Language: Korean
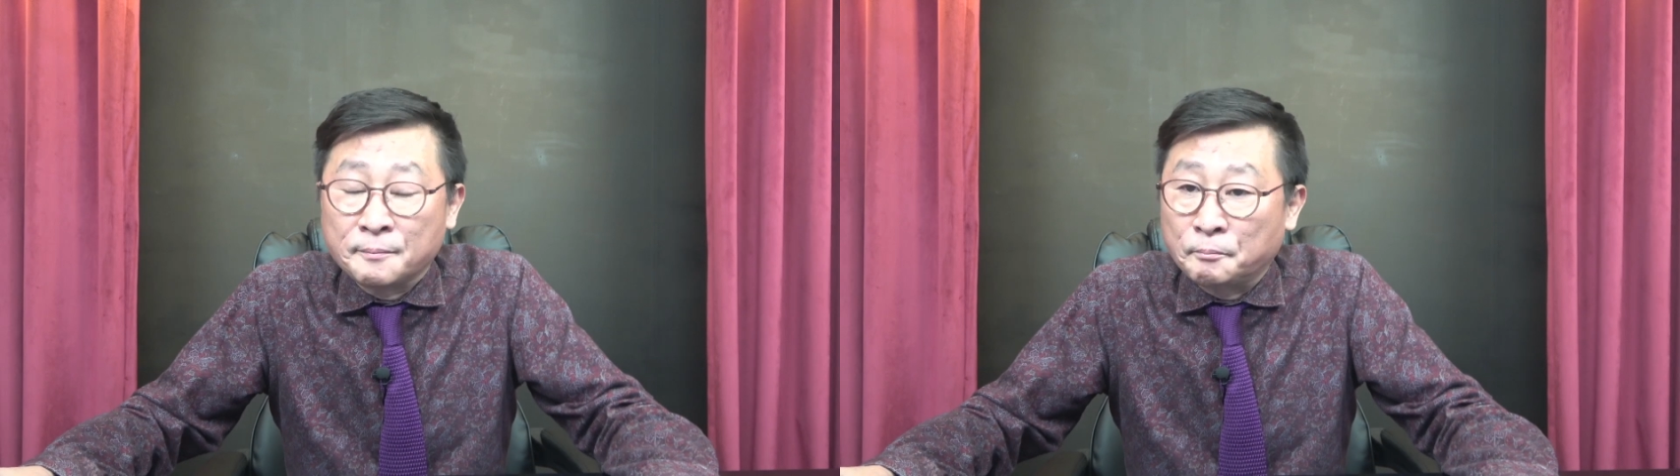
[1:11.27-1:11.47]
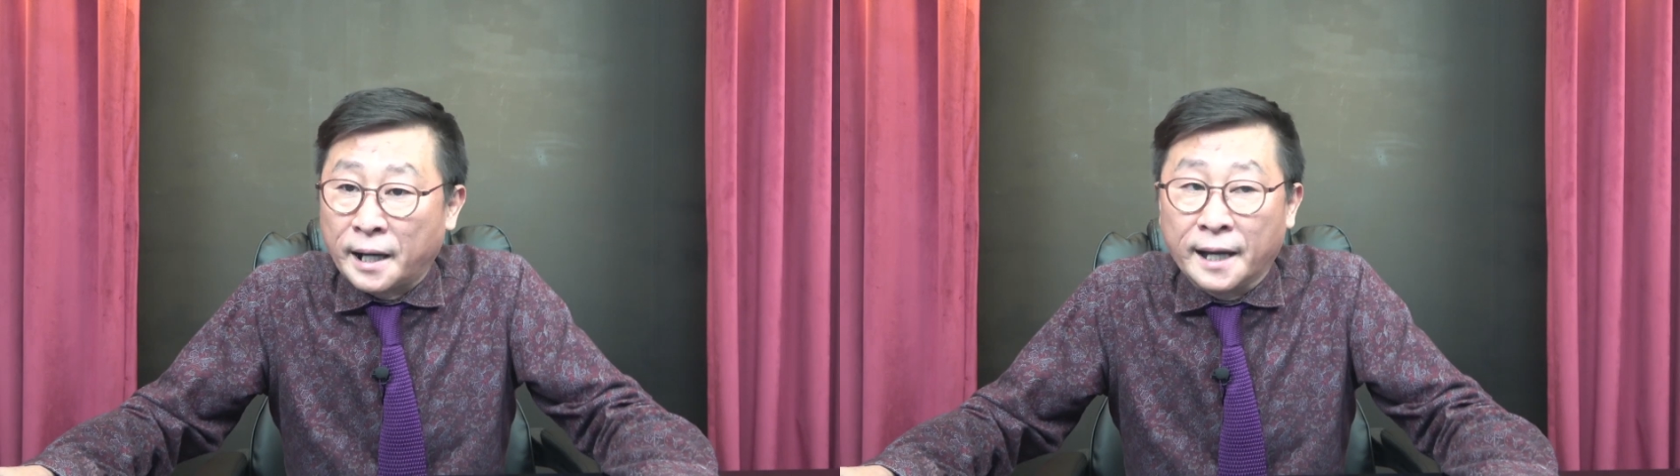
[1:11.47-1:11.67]

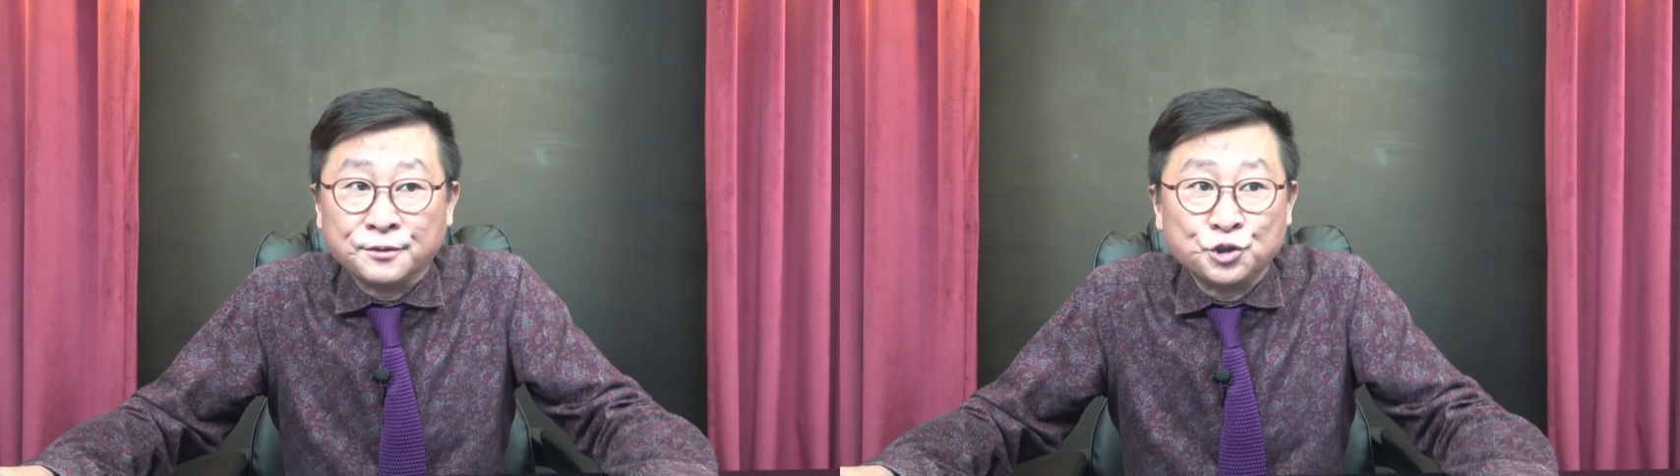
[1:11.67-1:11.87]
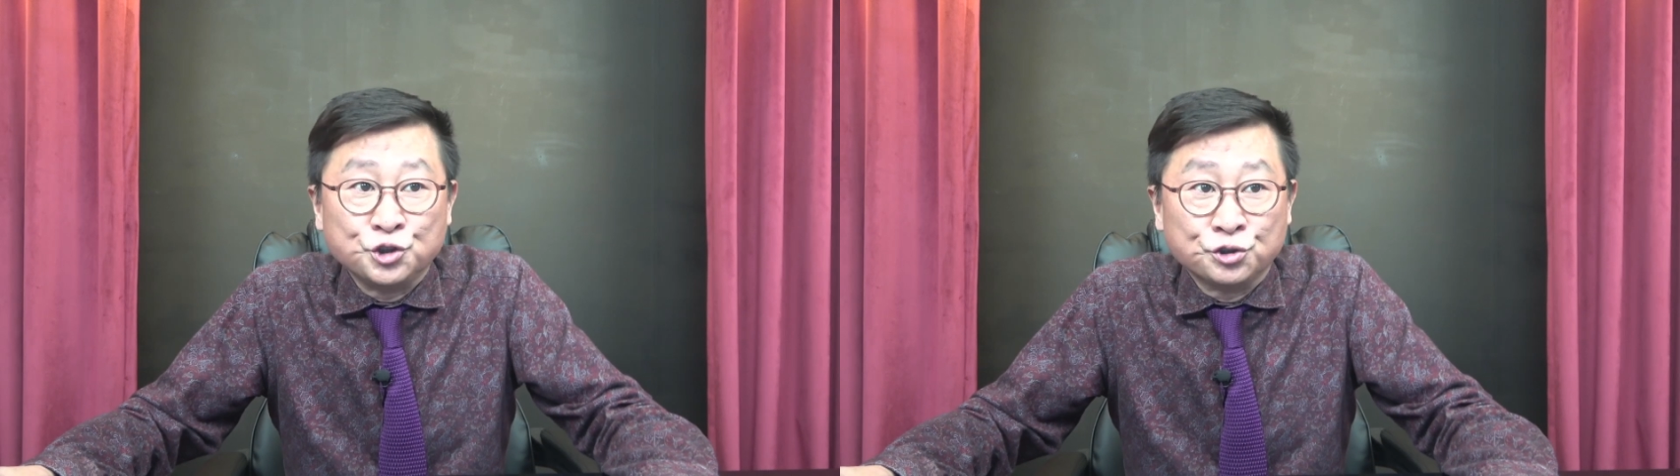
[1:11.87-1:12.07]

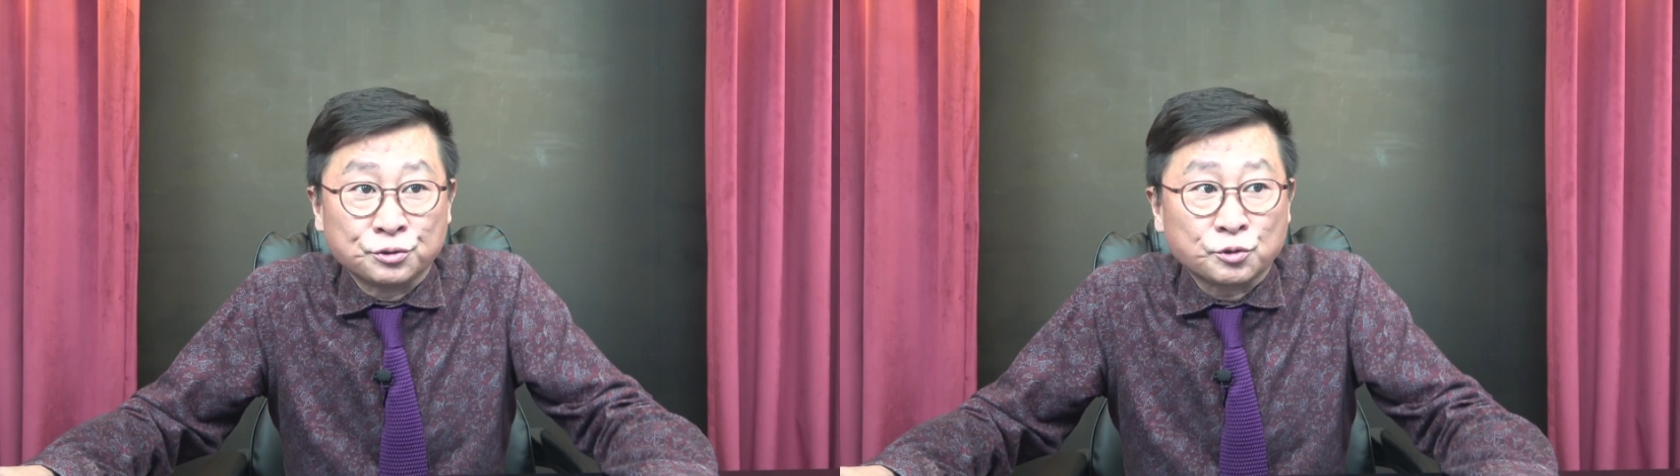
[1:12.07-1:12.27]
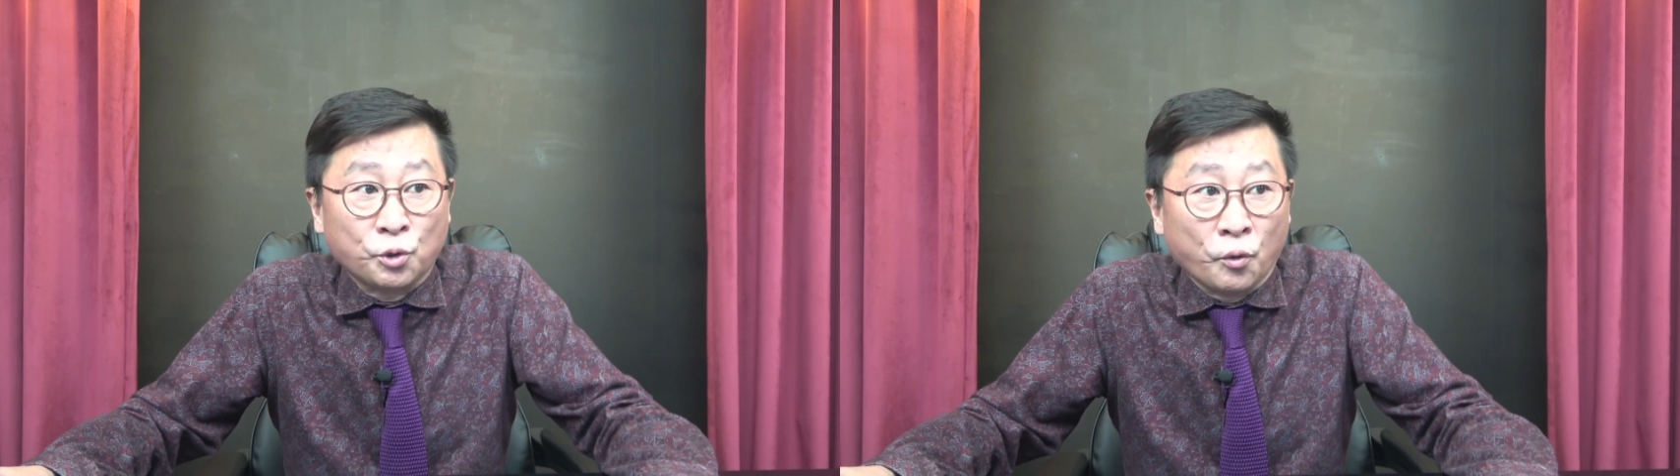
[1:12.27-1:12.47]

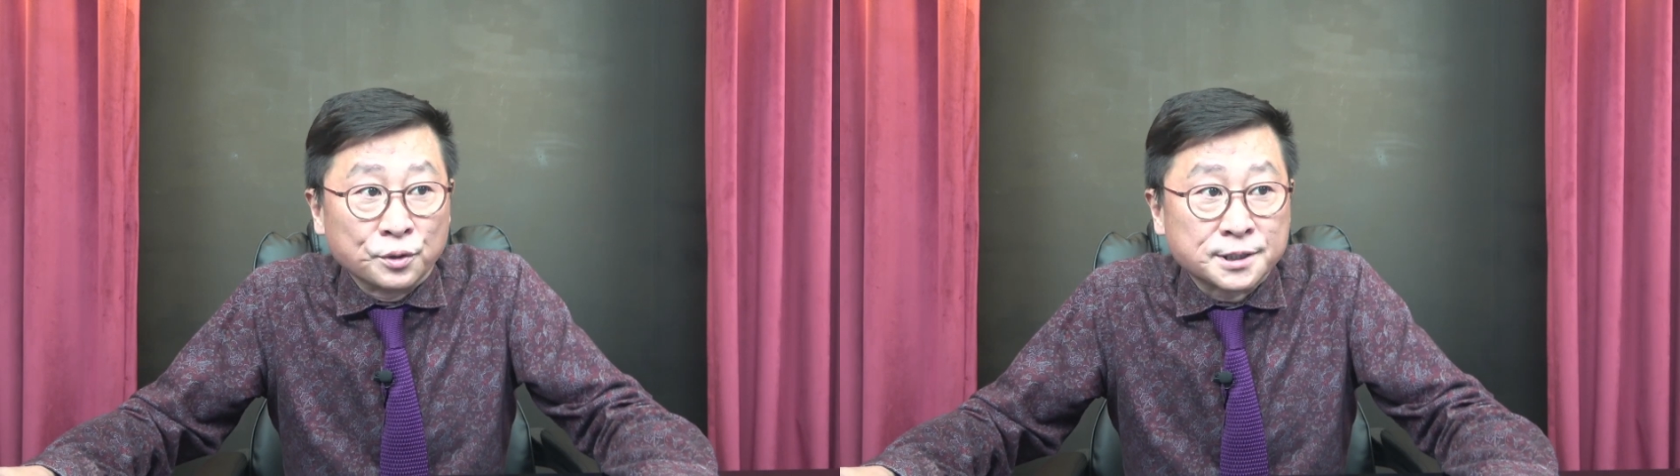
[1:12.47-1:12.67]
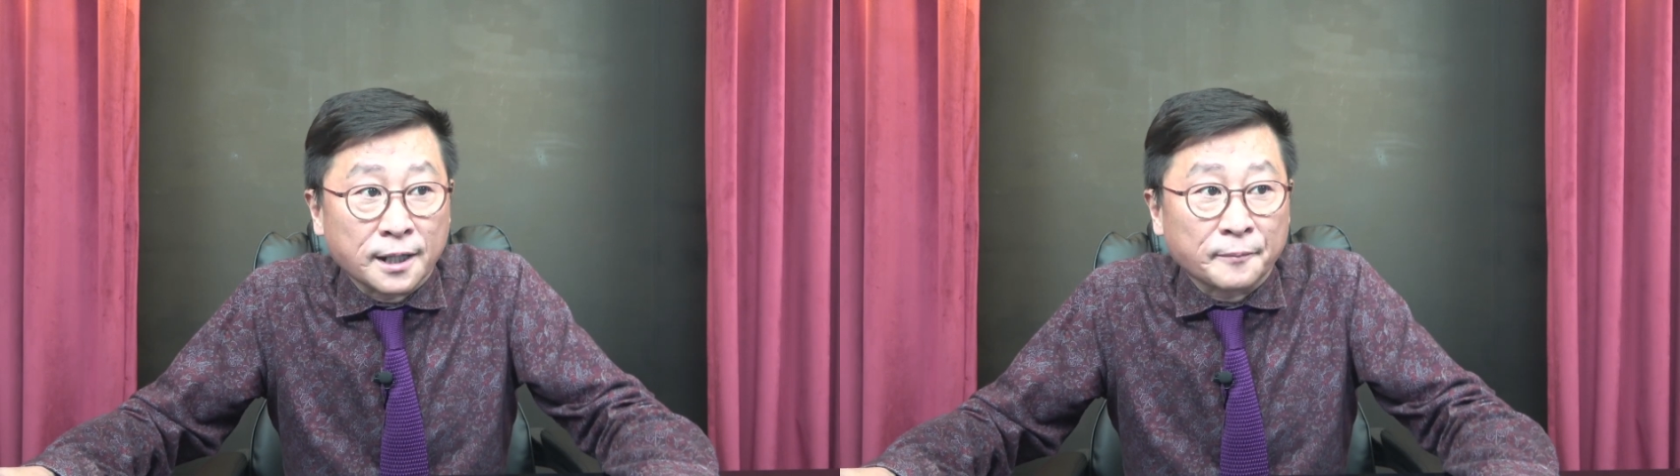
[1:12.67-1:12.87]
반윤
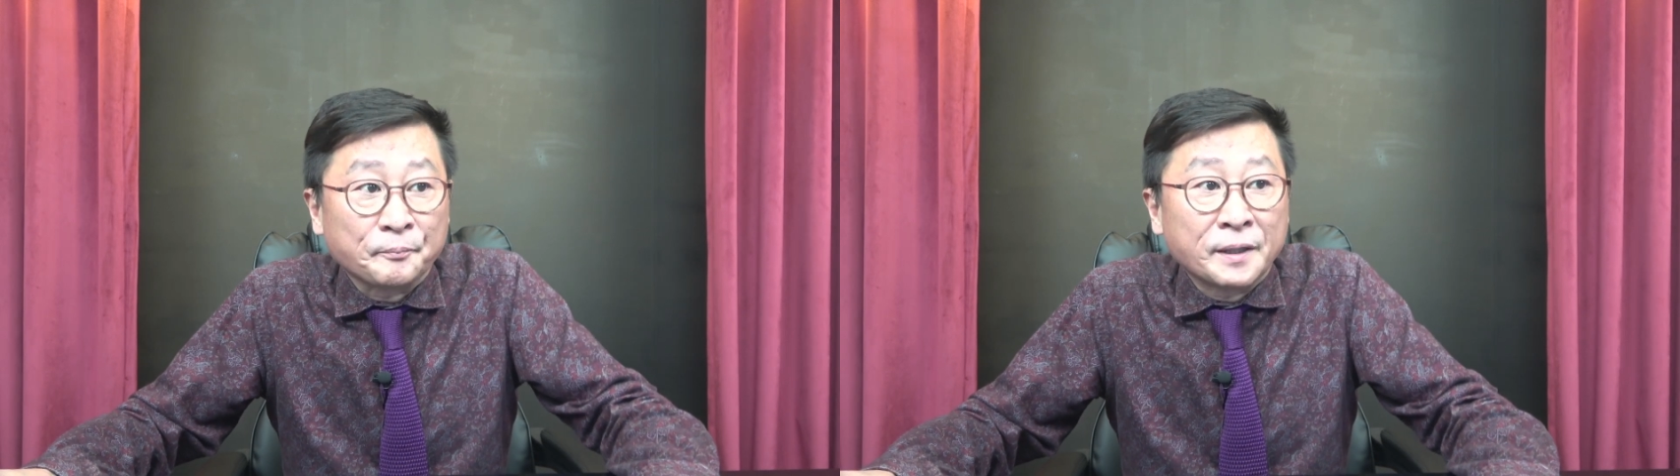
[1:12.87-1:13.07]
공작,